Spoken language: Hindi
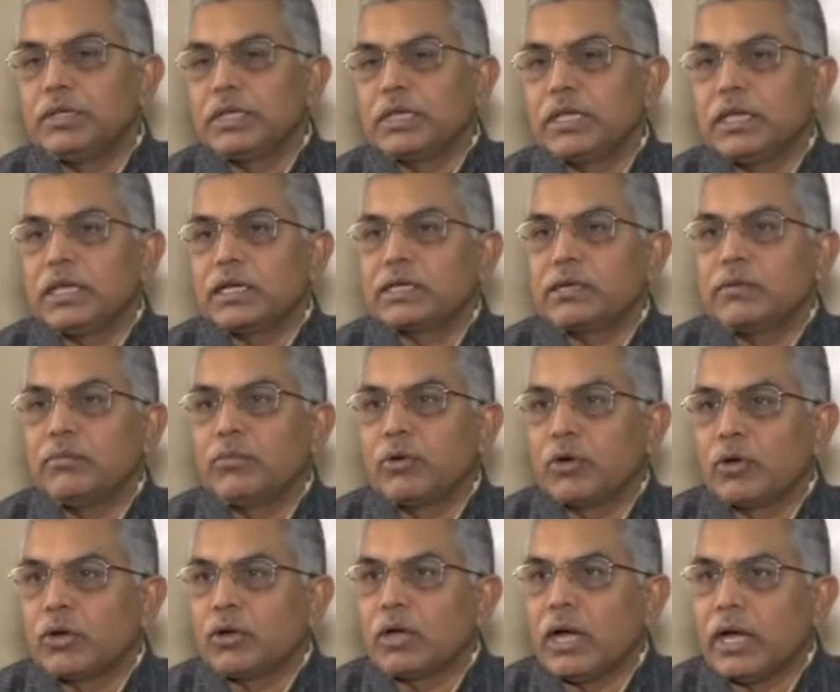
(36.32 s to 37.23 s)
दिखे एक
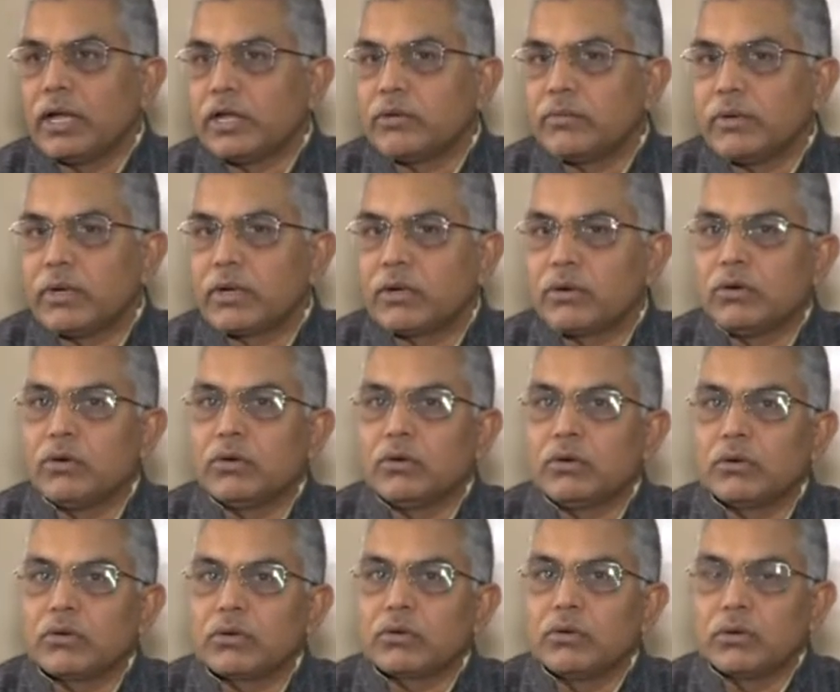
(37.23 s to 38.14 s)
बड़ो आईन अमान्य
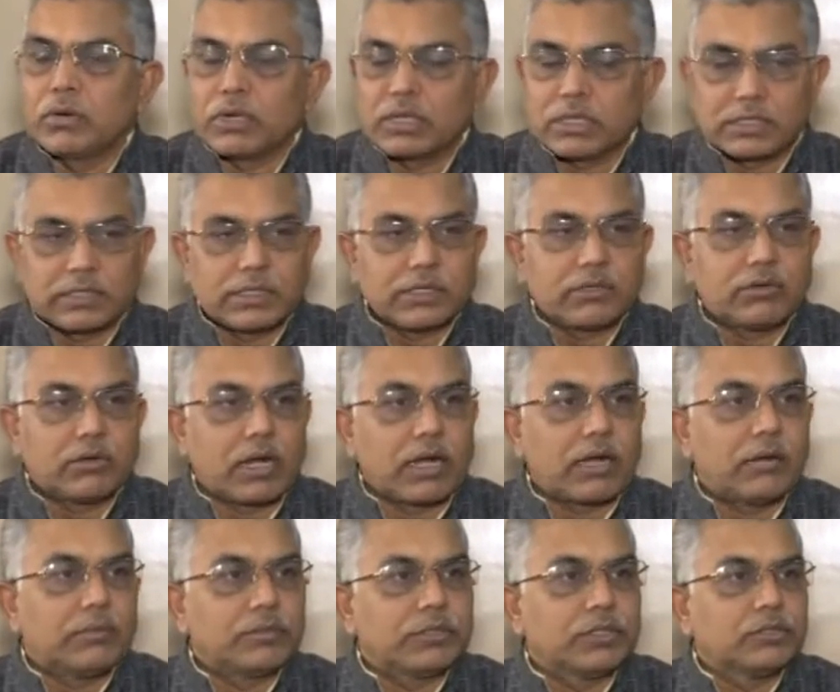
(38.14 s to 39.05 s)
कोलकाता
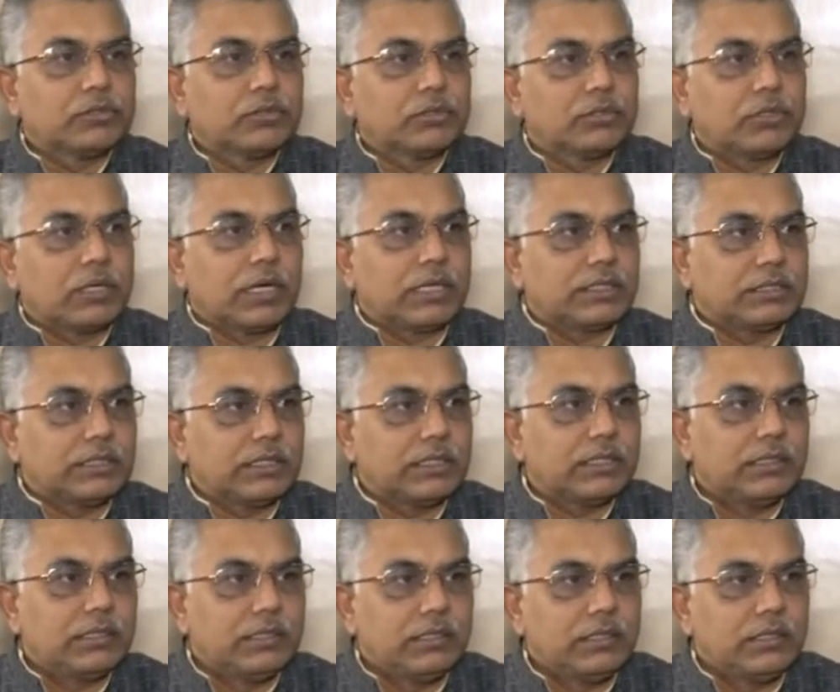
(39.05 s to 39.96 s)
योजना
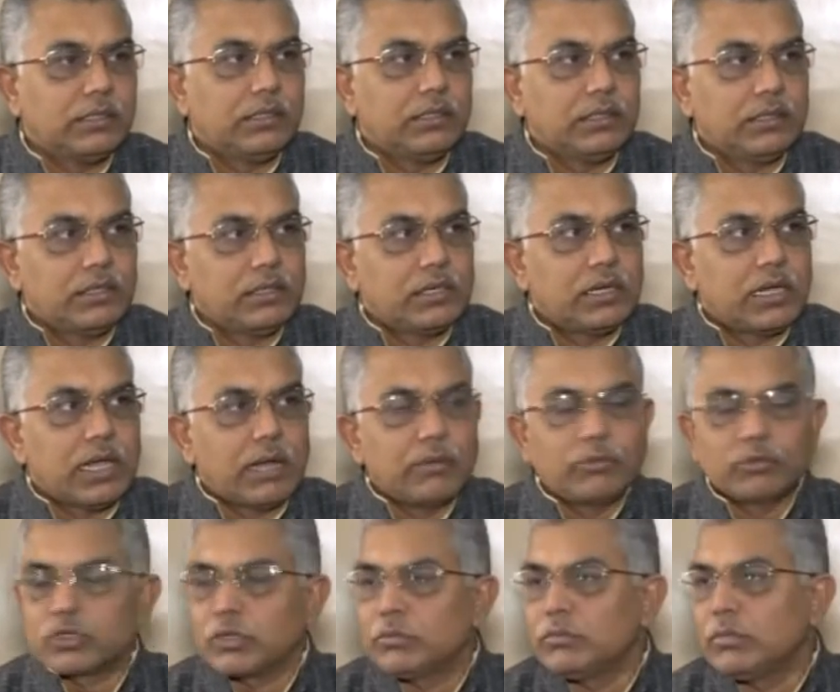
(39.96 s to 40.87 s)

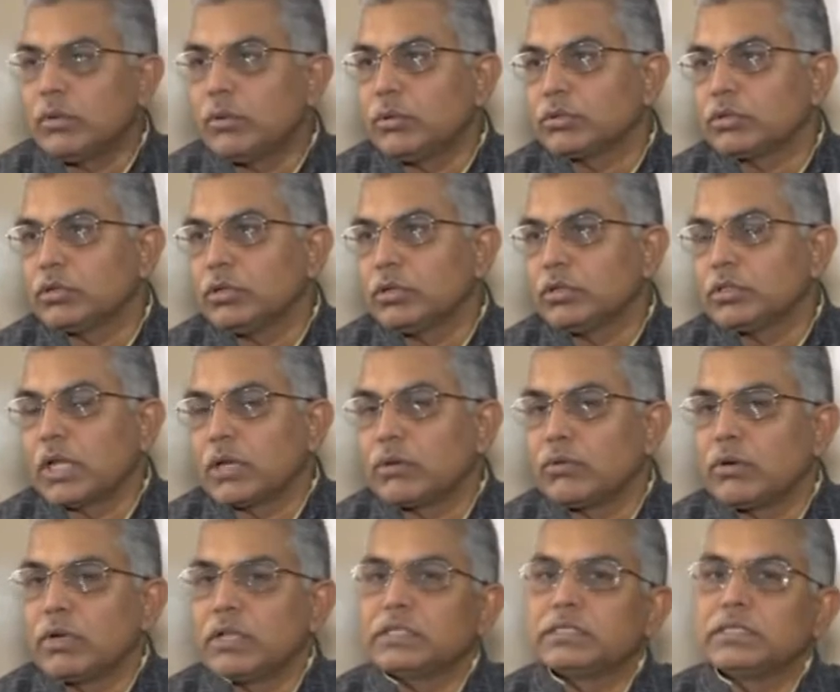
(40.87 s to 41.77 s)
আমাদের
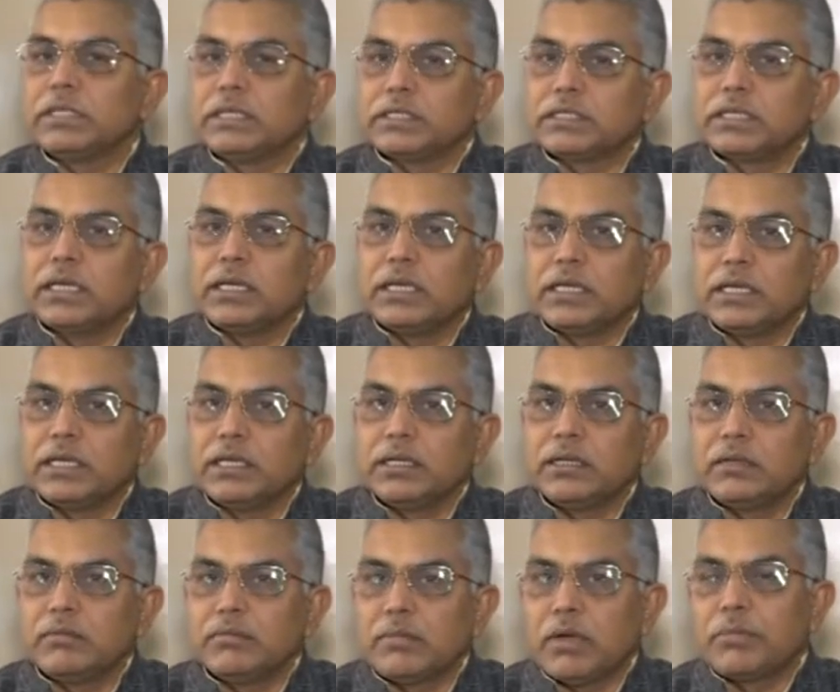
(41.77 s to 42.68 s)
सम्भवतः আছে
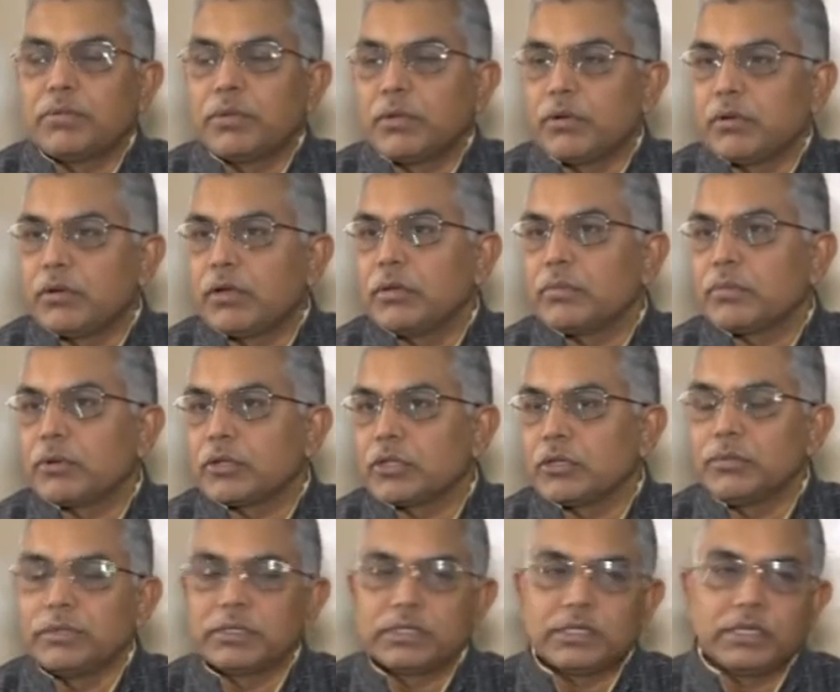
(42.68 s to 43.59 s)
এবং
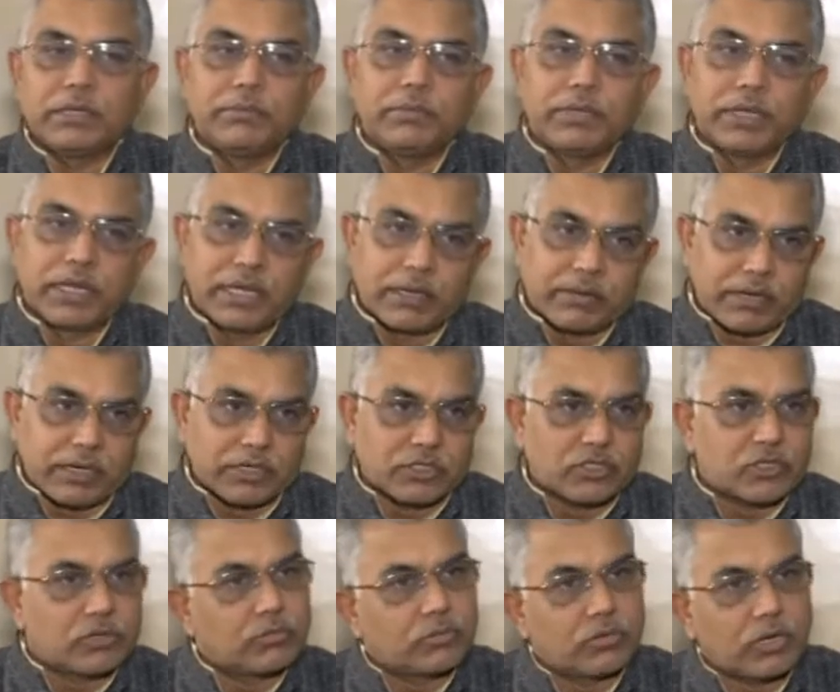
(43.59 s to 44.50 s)
प्रथम ब्रिगेड
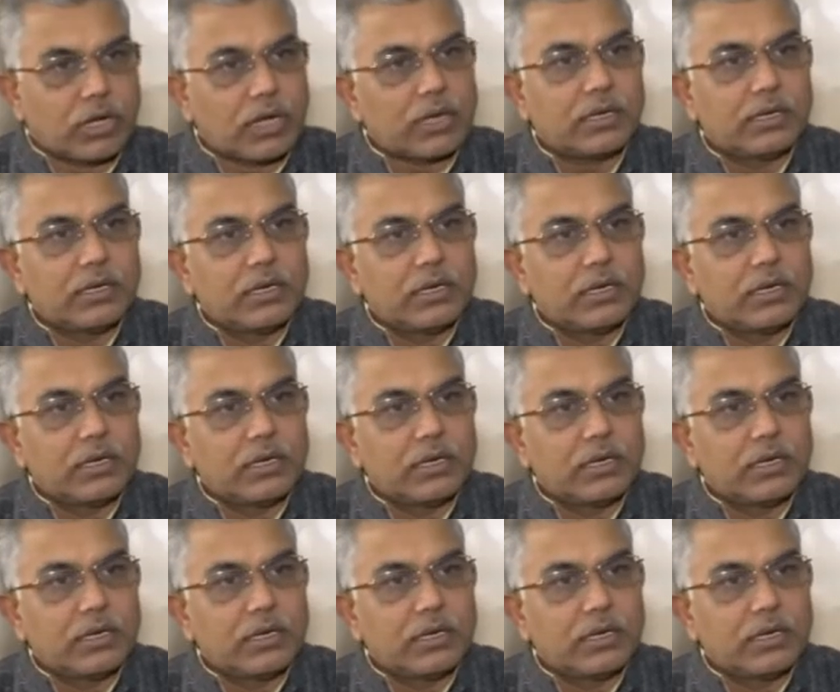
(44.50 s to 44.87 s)
कार्यक्रम বা